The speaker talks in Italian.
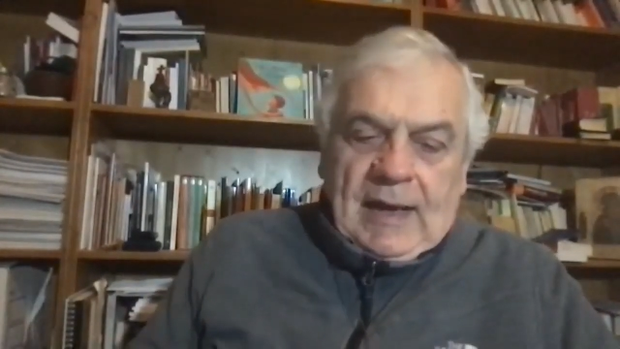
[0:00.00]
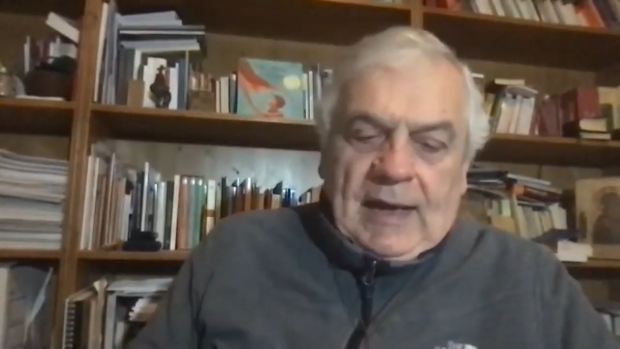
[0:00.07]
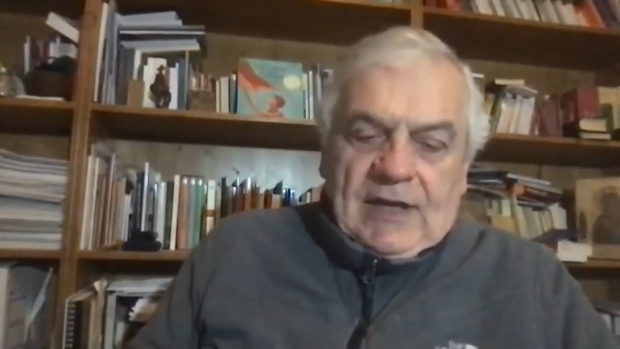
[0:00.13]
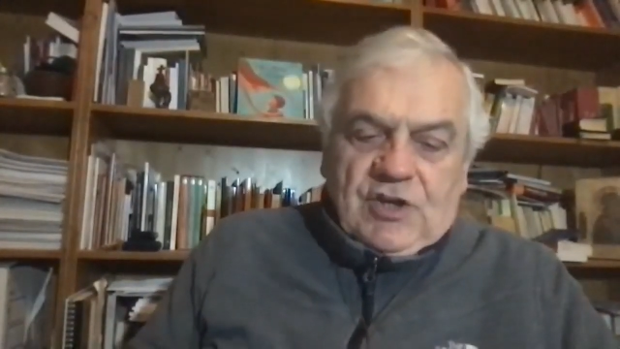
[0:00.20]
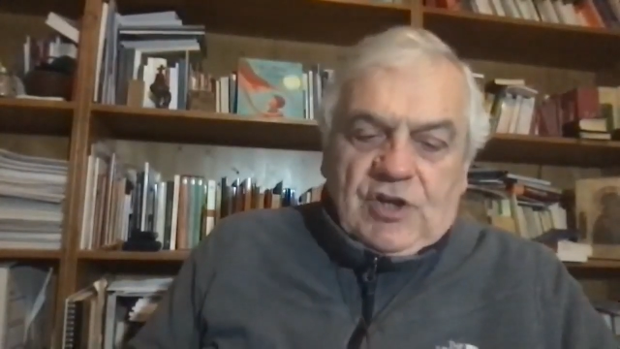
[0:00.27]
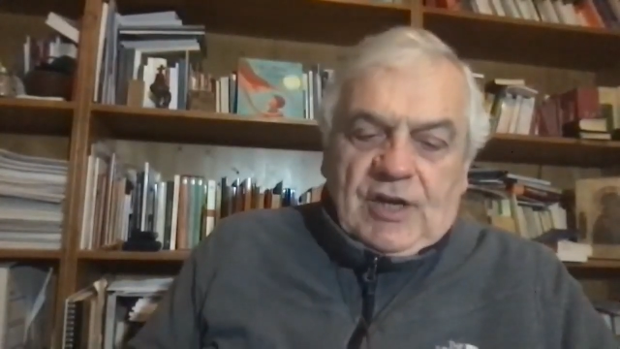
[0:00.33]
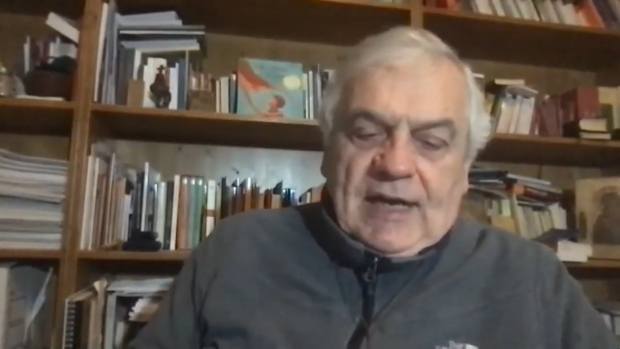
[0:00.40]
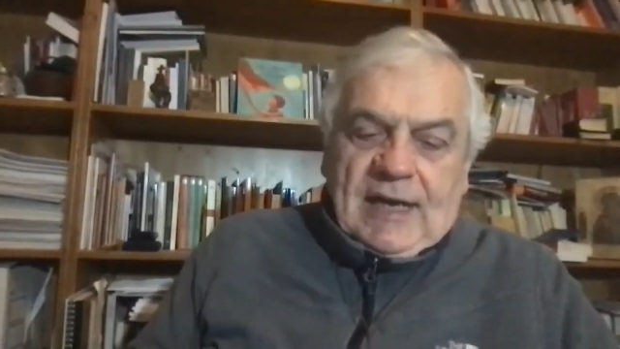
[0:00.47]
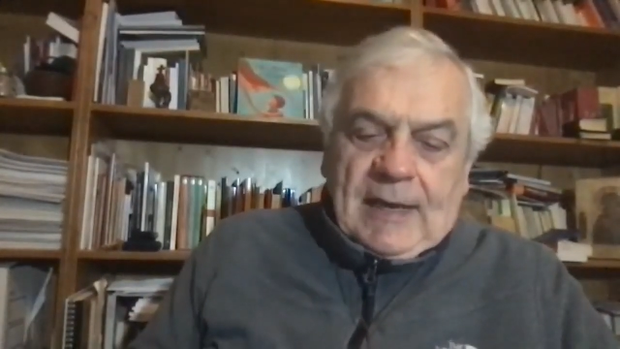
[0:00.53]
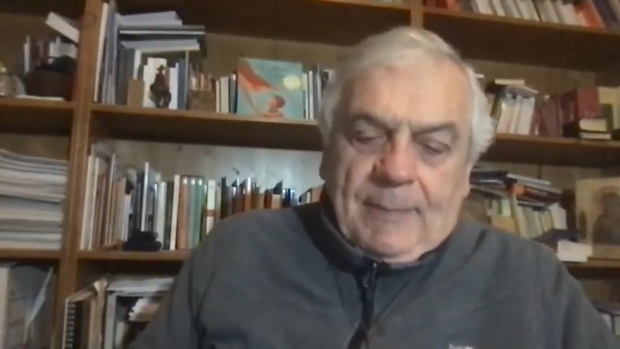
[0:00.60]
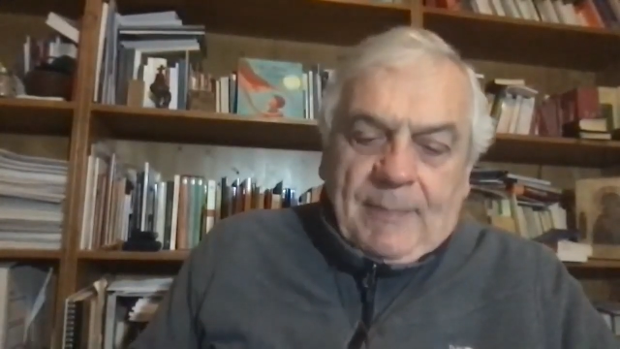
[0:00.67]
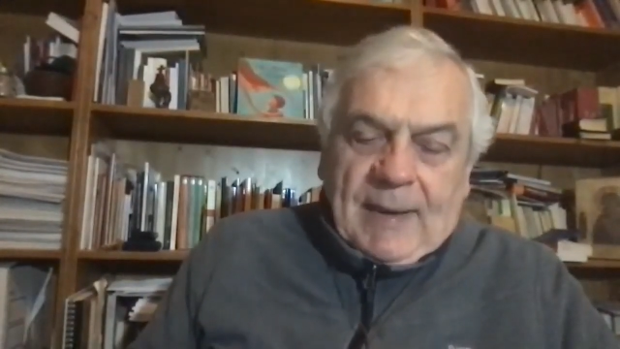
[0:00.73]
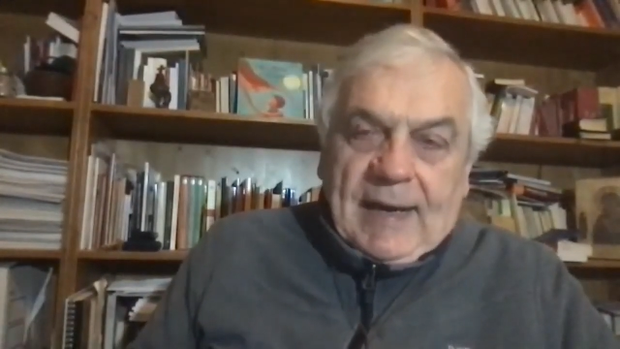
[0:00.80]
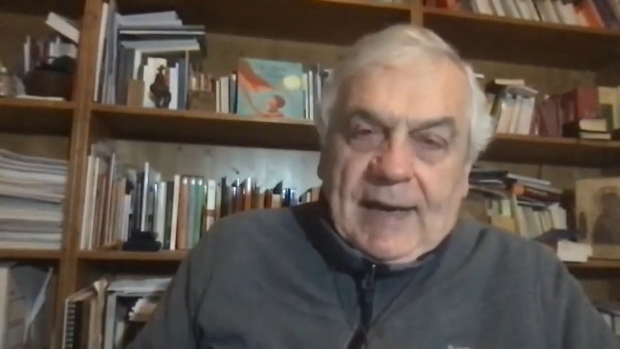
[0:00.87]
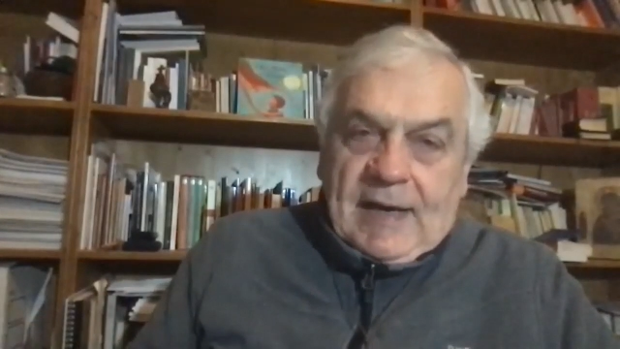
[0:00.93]
a cercare
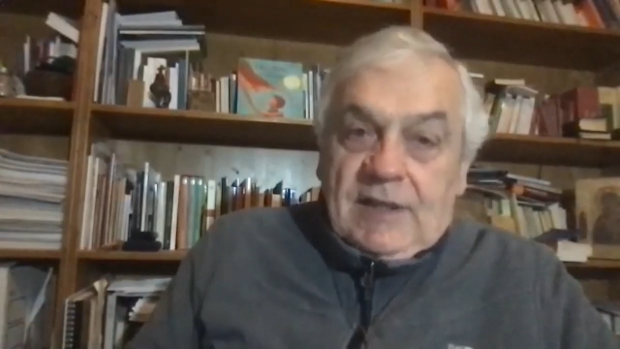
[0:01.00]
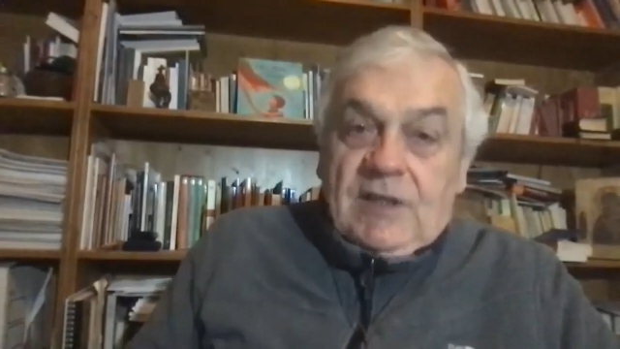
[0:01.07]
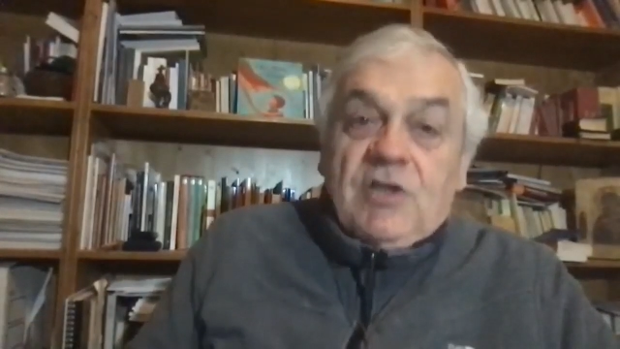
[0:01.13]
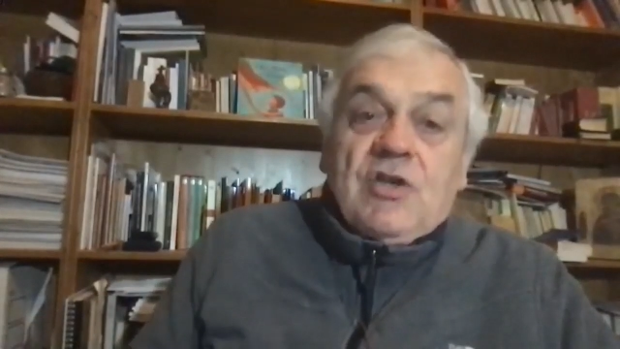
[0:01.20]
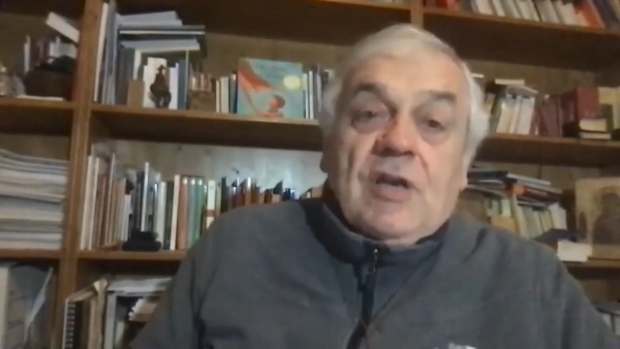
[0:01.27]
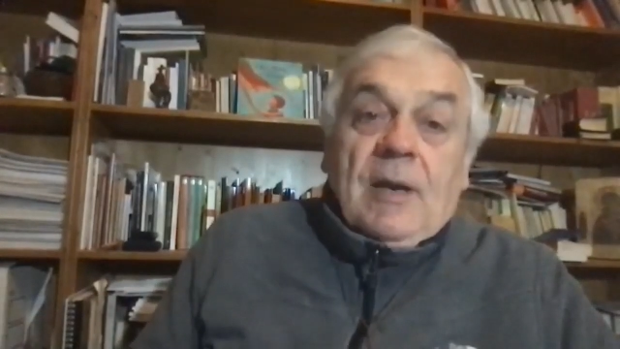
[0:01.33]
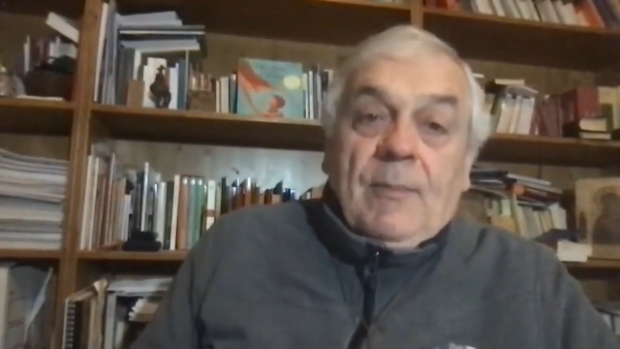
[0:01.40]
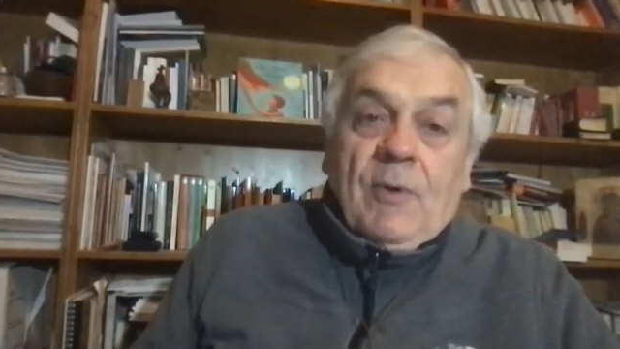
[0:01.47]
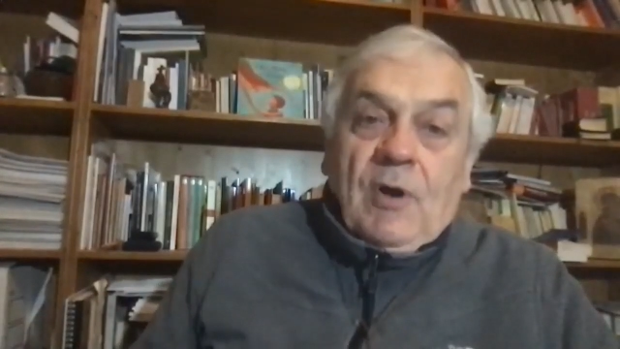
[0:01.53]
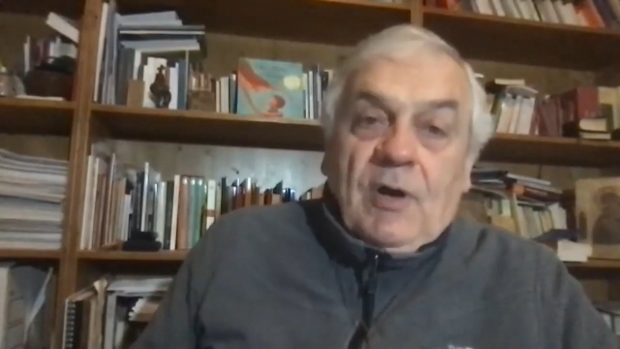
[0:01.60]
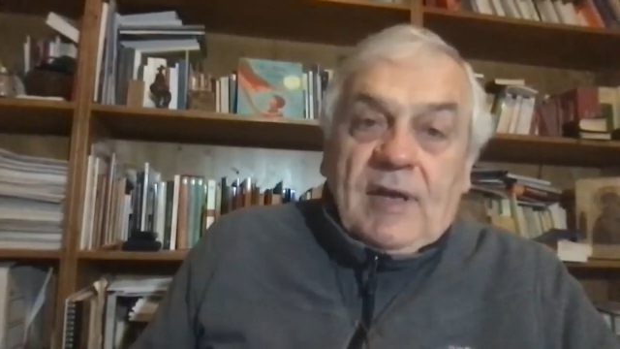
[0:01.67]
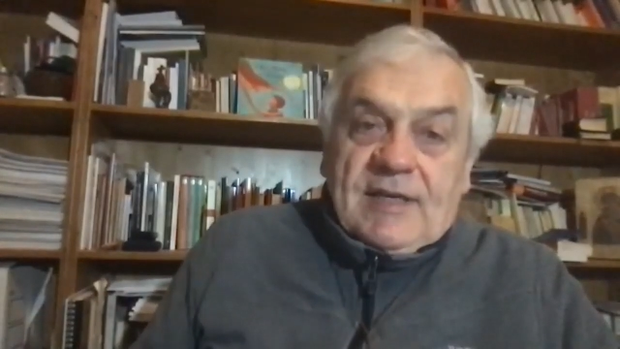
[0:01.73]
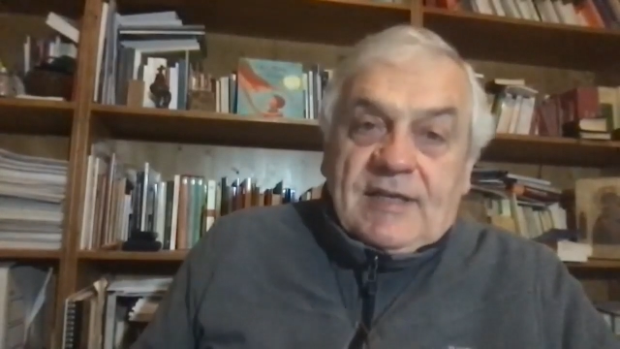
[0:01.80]
pane e dice alla moglie